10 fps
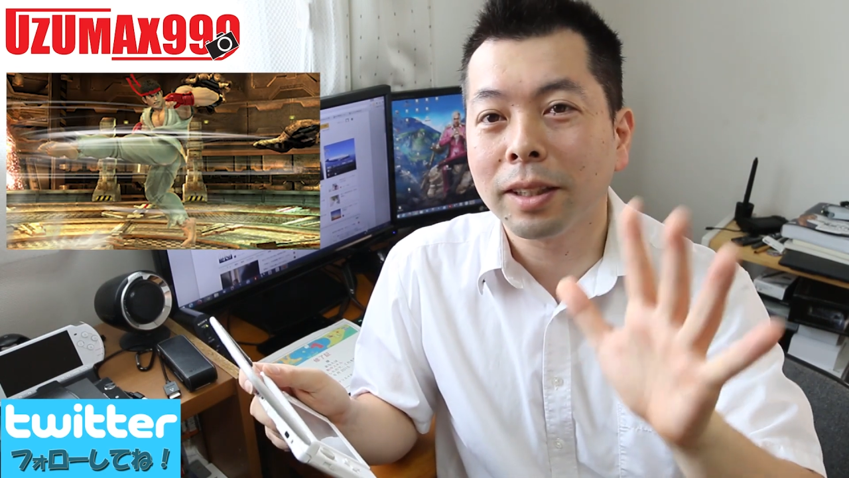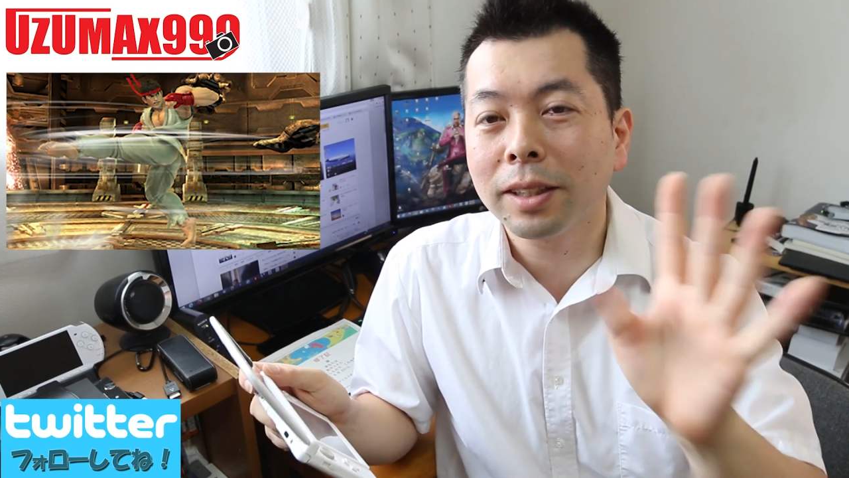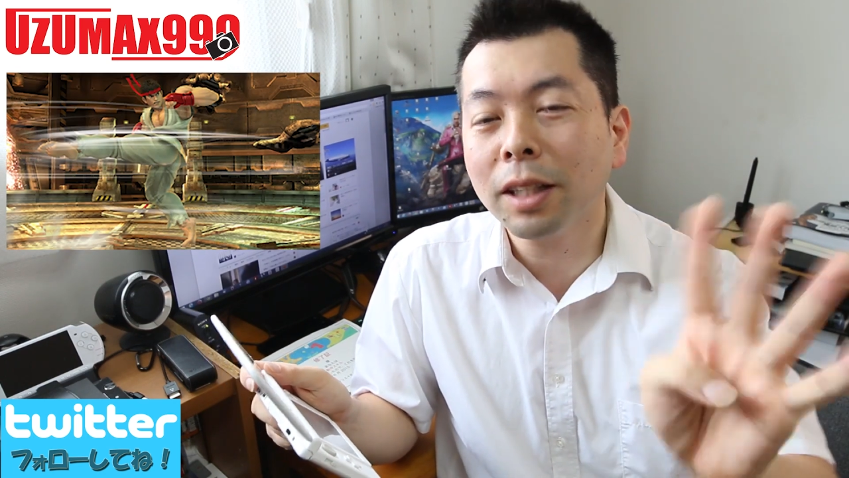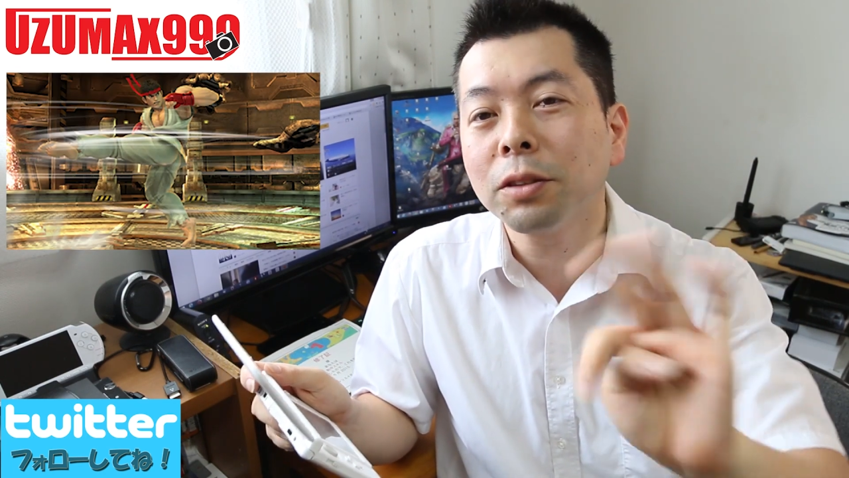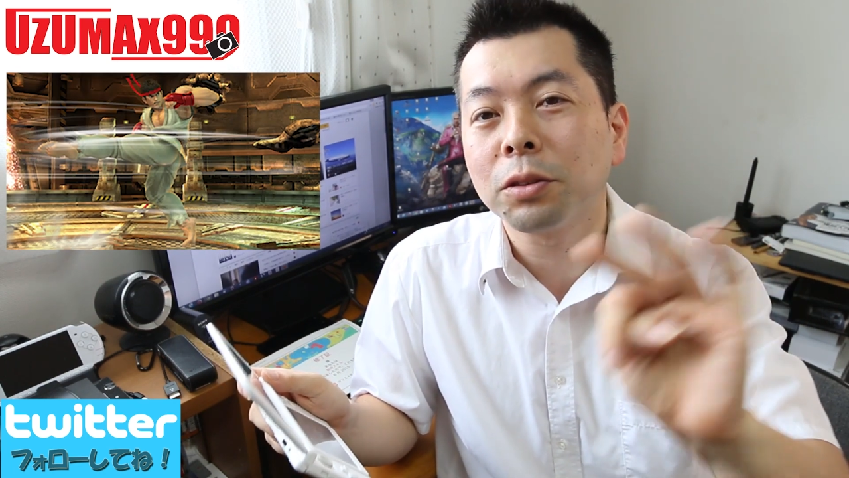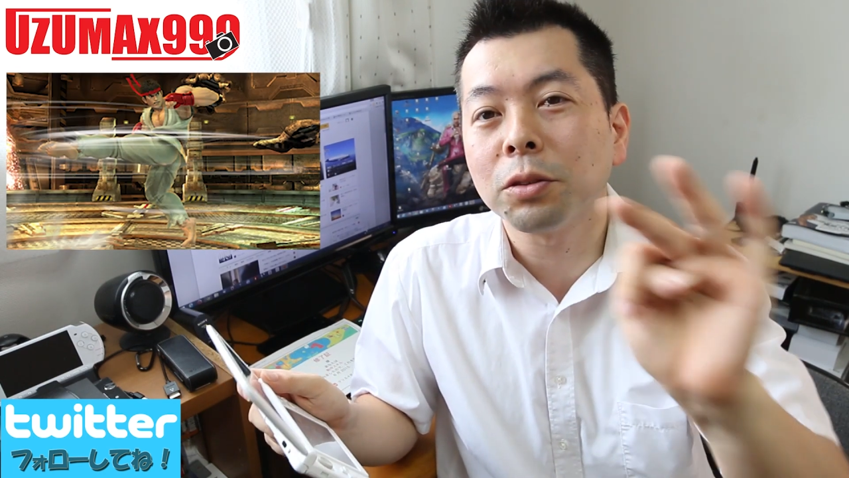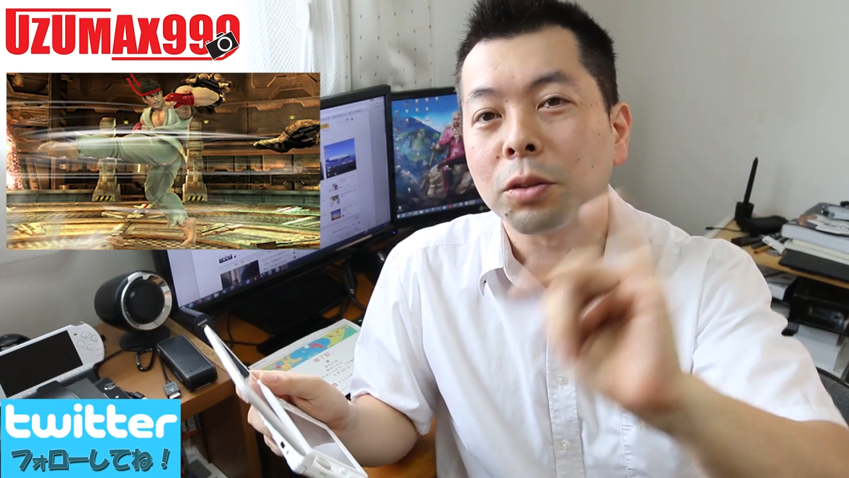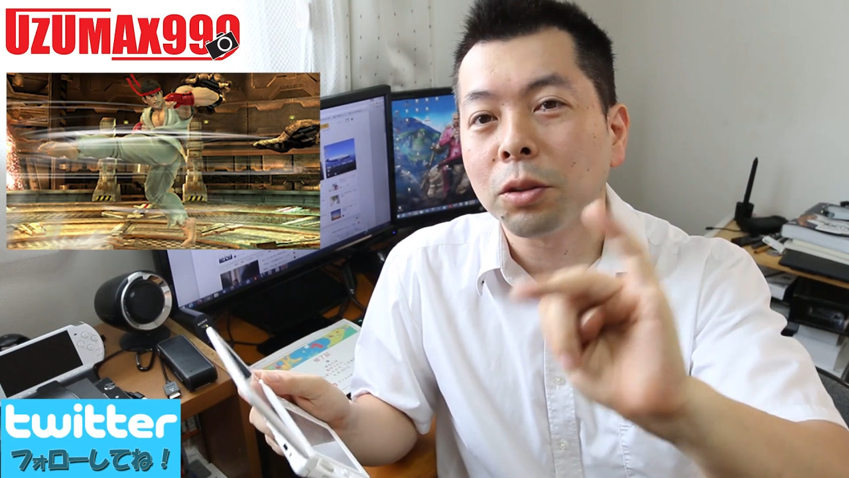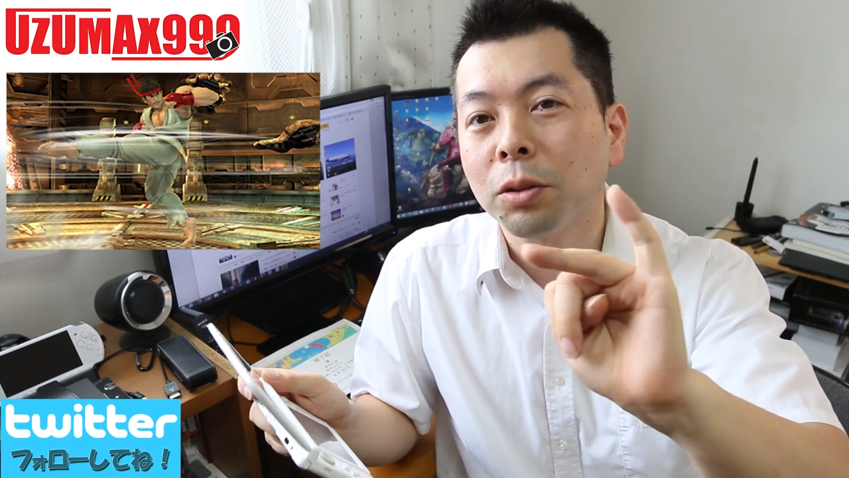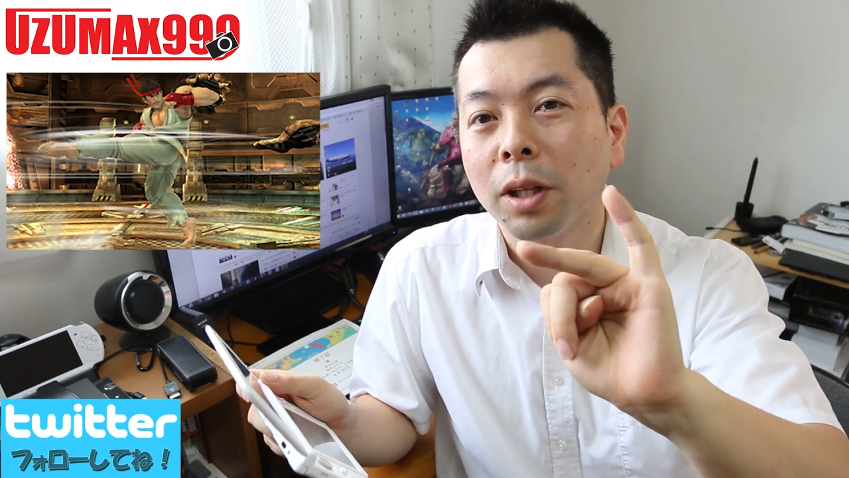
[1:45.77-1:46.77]
て弱
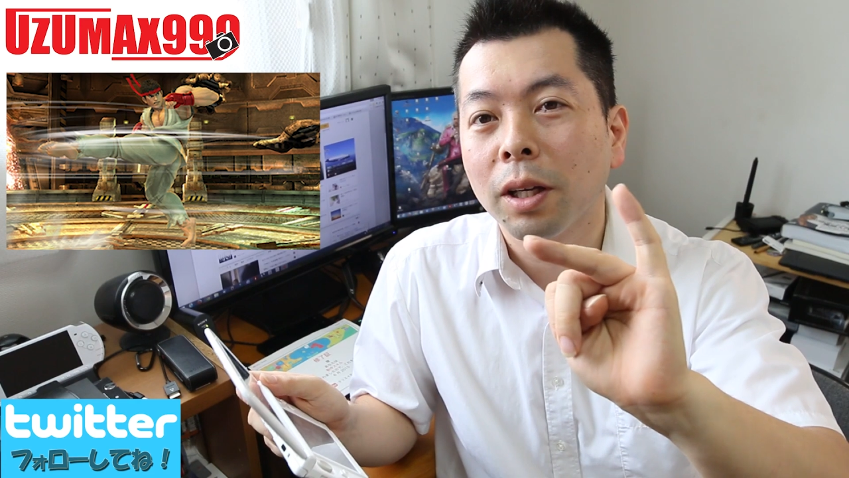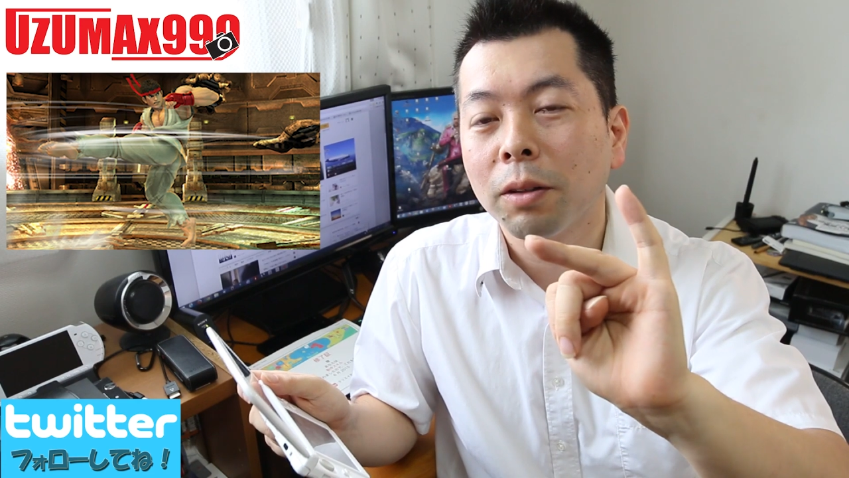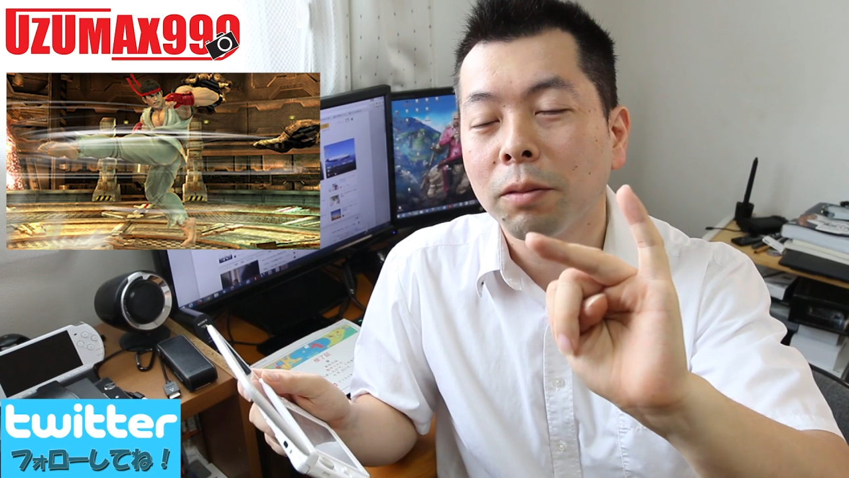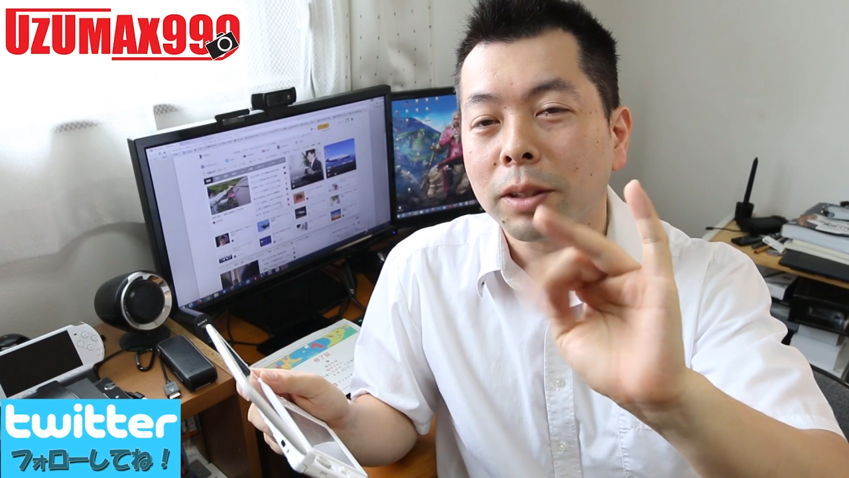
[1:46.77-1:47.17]
中強で